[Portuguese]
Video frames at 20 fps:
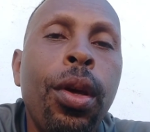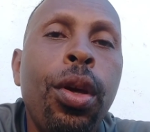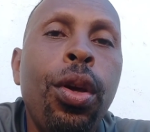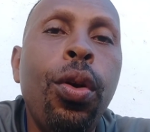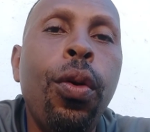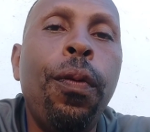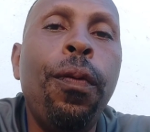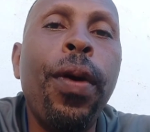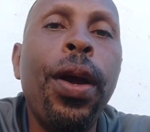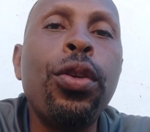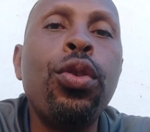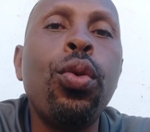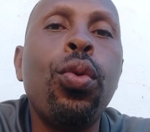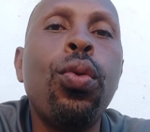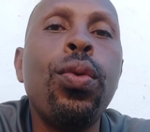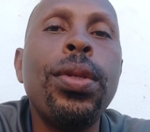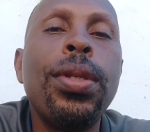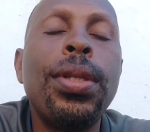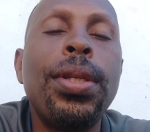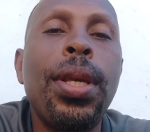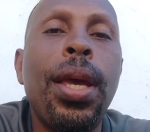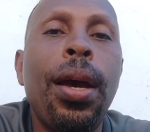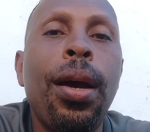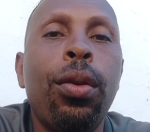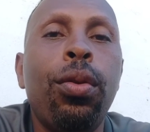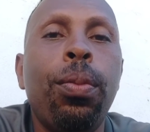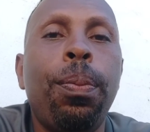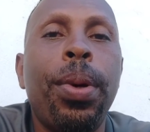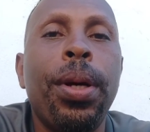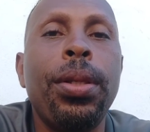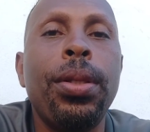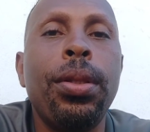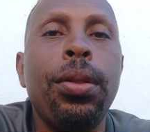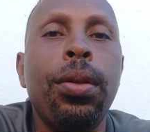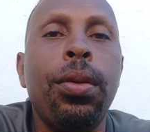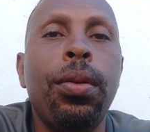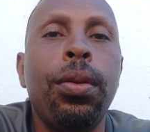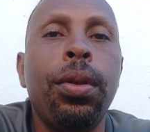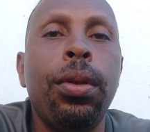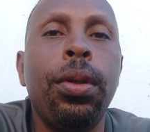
Eu fecho com certo, parceiro.